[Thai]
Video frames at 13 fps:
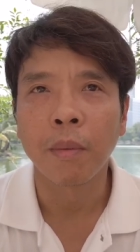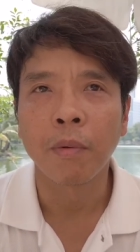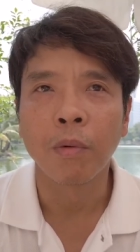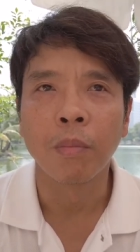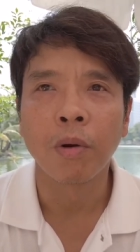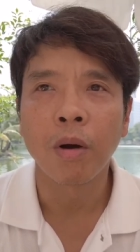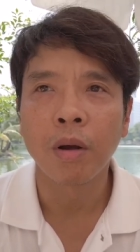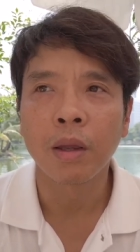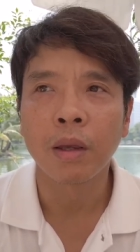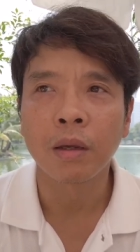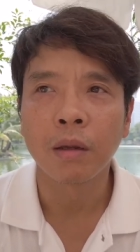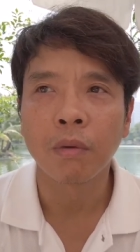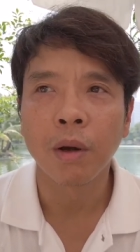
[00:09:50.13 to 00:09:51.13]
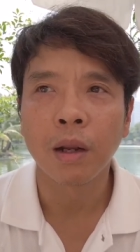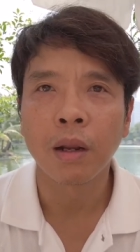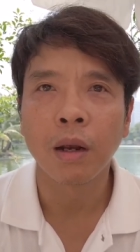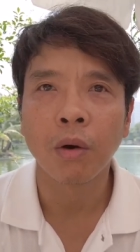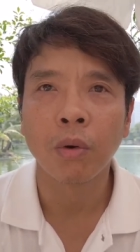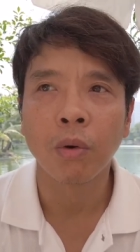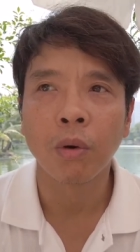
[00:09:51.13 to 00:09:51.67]
แต่ผมก็ยังคิดว่า
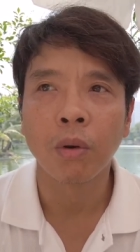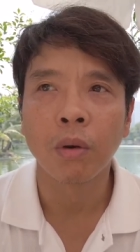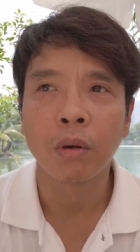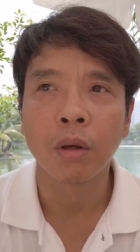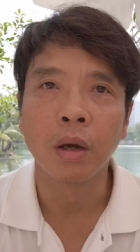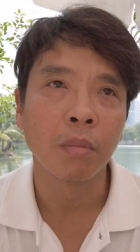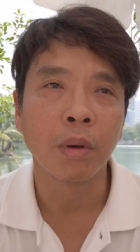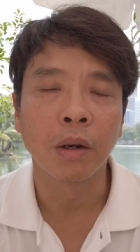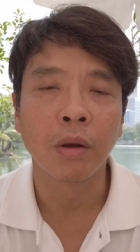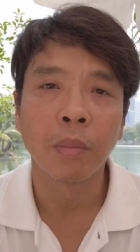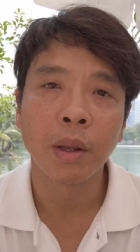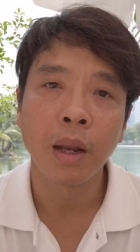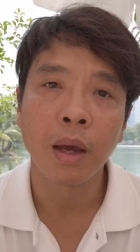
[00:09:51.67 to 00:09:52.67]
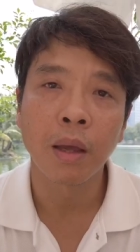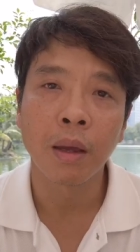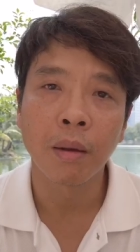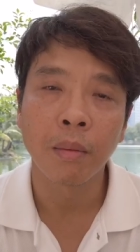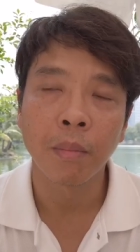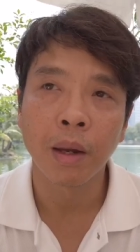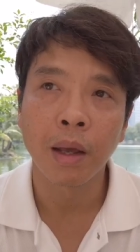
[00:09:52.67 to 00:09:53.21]
ถ้าเราโดนเยอะมันก็ไม่ได้
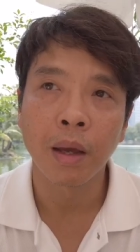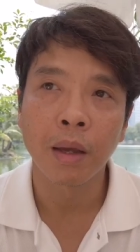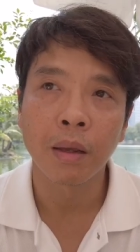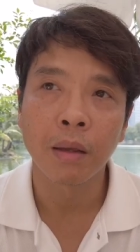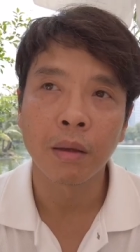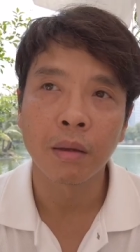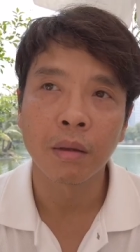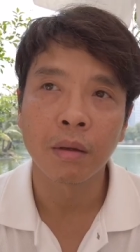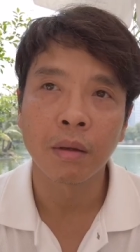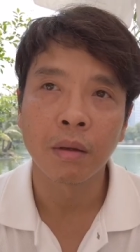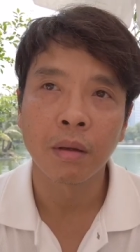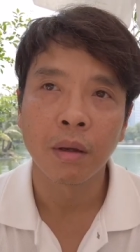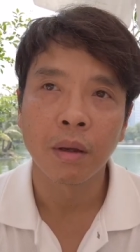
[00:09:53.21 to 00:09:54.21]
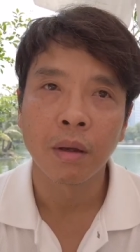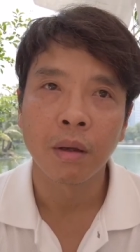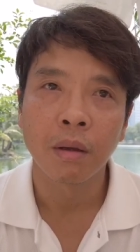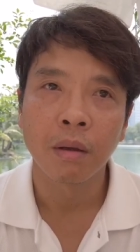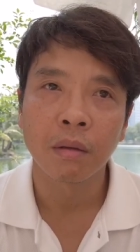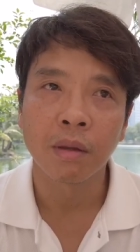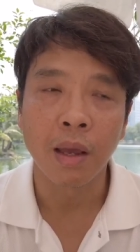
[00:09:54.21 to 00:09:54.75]
ไม่ได้
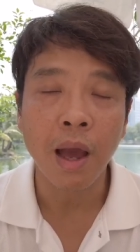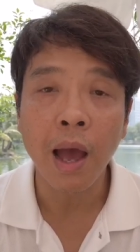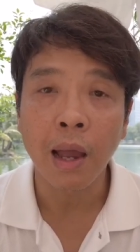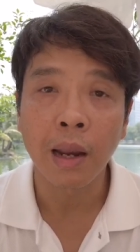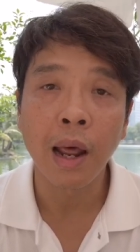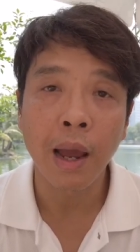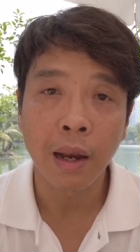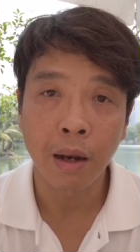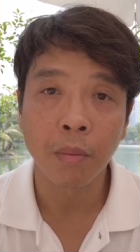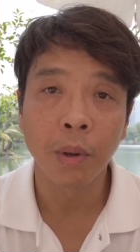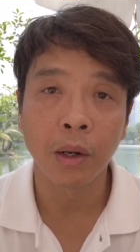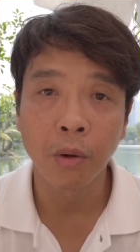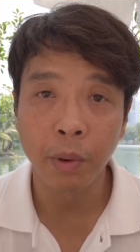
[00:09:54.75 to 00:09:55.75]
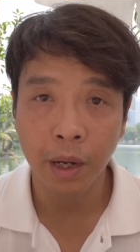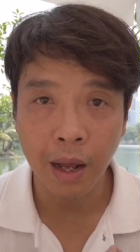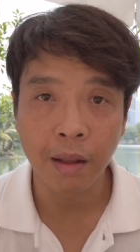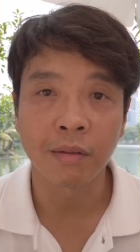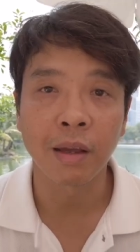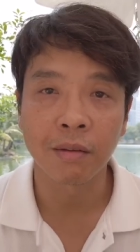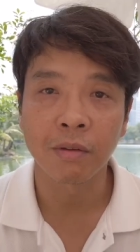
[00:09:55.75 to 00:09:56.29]
เสียหายอะไรแล้วมันก็เป็น
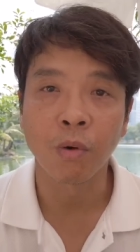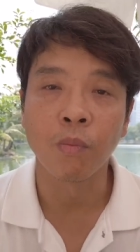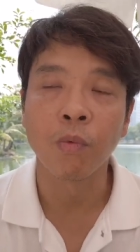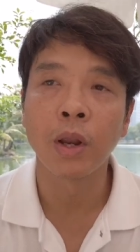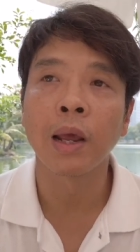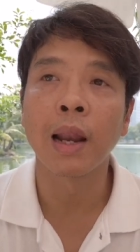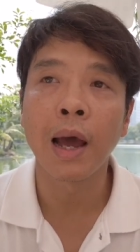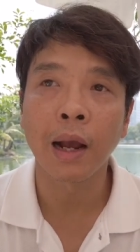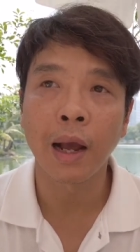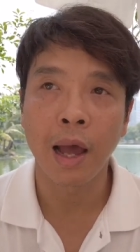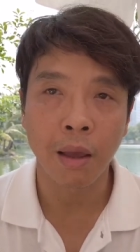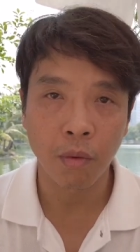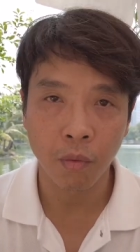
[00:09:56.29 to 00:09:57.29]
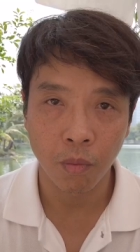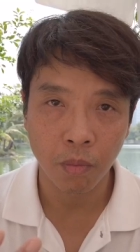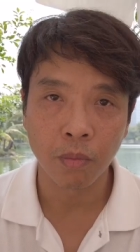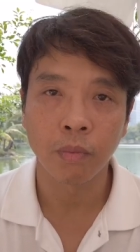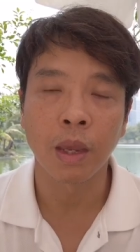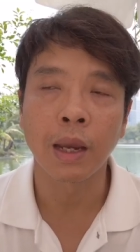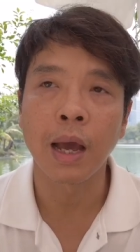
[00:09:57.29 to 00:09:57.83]
การสะสมไว้ในร่างกาย
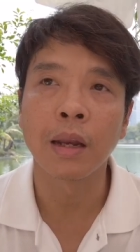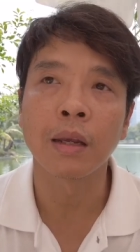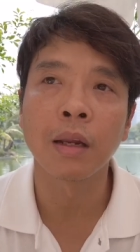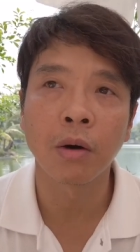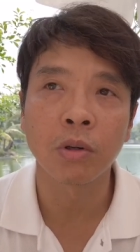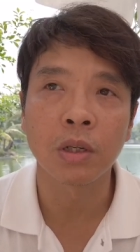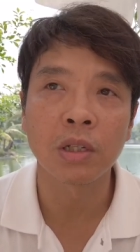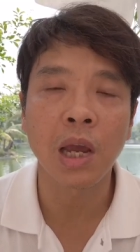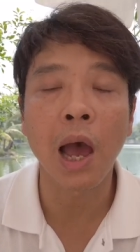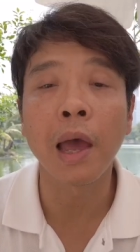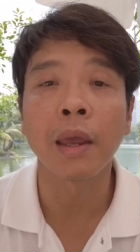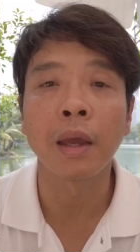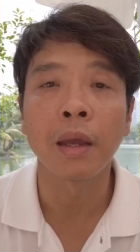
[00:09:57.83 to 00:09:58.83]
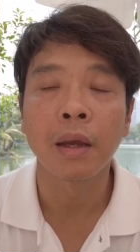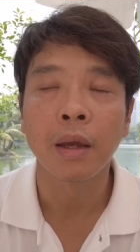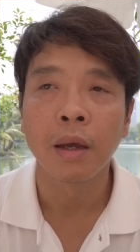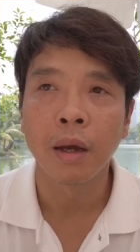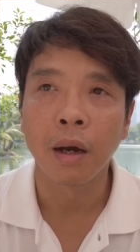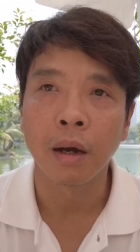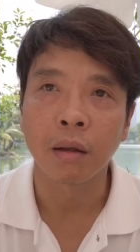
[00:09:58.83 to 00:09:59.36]
ในการที่เราจะใช้
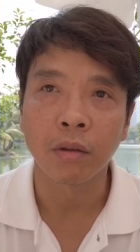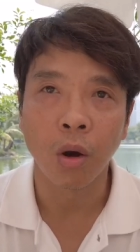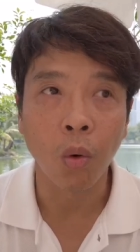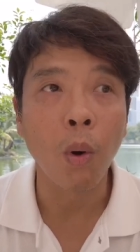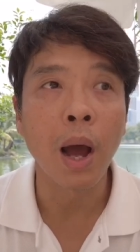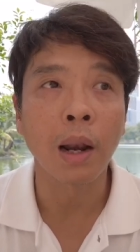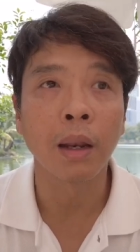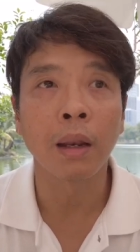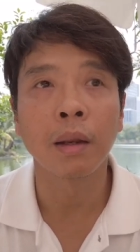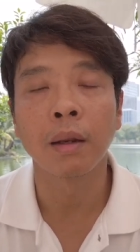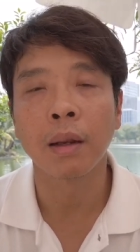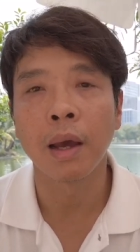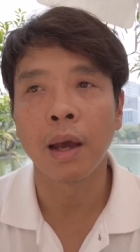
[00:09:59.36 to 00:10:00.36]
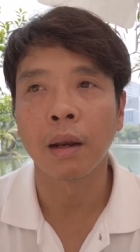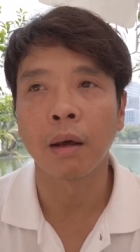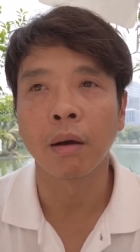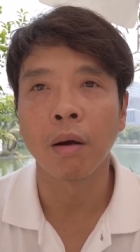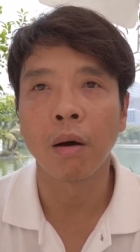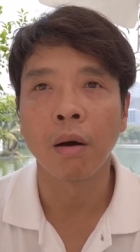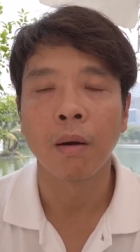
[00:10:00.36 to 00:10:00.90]
ต่อวันนะ
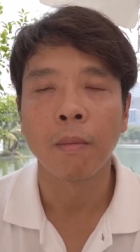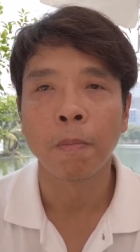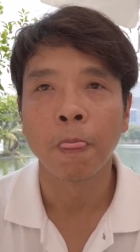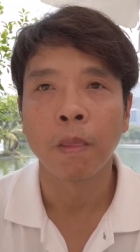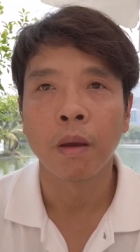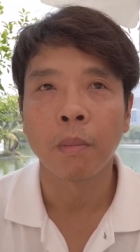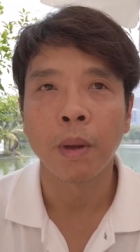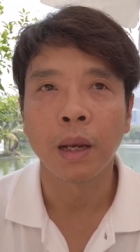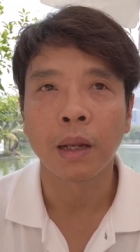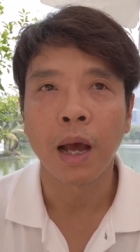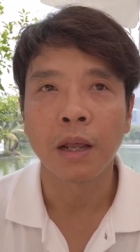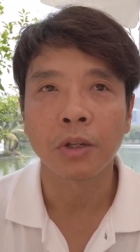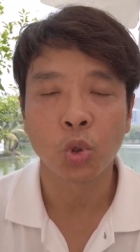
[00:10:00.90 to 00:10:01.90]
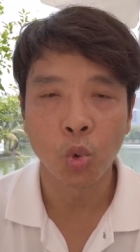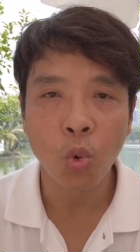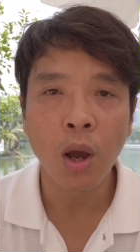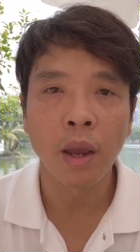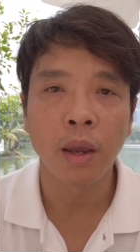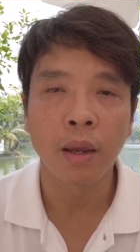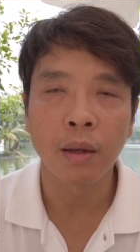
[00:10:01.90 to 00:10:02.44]
แล้วก็เป็นการ
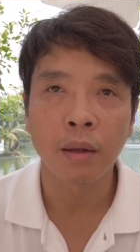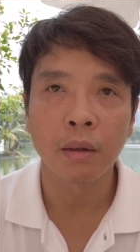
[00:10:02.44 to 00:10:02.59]
ช่วย